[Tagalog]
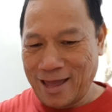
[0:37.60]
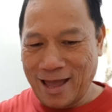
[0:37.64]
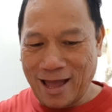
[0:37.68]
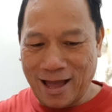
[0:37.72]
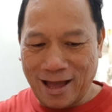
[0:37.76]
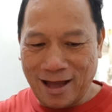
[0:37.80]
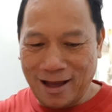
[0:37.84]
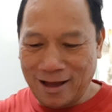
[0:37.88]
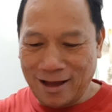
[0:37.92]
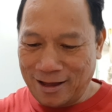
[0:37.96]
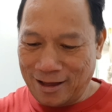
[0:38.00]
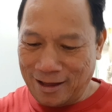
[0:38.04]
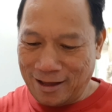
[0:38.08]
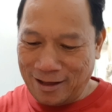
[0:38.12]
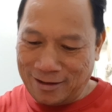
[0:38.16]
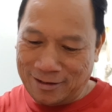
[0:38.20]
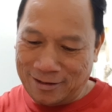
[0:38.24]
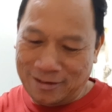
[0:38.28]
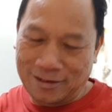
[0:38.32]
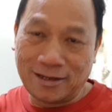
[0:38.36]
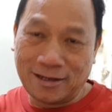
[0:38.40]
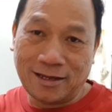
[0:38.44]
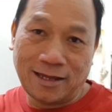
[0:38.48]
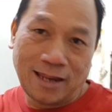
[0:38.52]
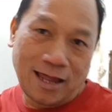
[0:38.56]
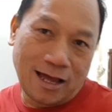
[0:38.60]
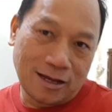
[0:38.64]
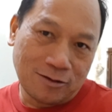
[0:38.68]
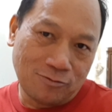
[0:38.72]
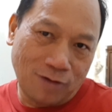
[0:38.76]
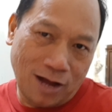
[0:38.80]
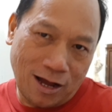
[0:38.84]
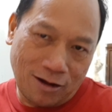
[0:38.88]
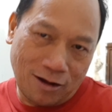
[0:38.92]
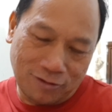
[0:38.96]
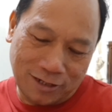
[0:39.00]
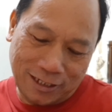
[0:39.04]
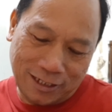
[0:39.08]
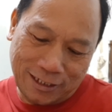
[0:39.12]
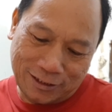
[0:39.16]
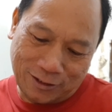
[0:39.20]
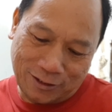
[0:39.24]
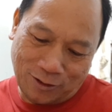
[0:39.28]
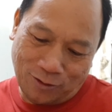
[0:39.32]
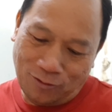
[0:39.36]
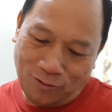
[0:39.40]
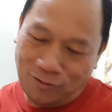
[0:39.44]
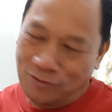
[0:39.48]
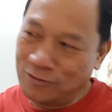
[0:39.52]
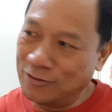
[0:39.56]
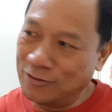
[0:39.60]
ang, ah, ang ginagawa ko rito,